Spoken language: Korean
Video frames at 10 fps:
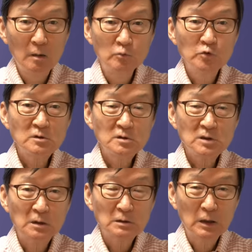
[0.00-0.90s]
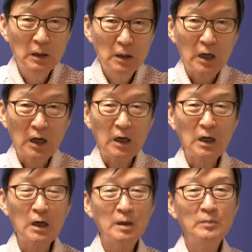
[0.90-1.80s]
문제는
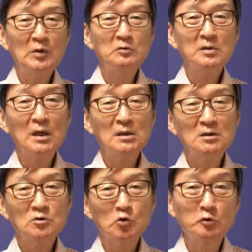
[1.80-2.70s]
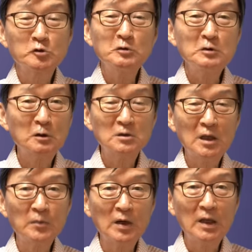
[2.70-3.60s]
아 미국의 그 조선력
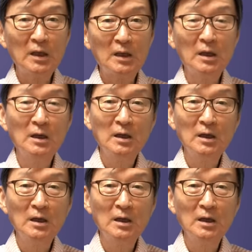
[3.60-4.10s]
때문에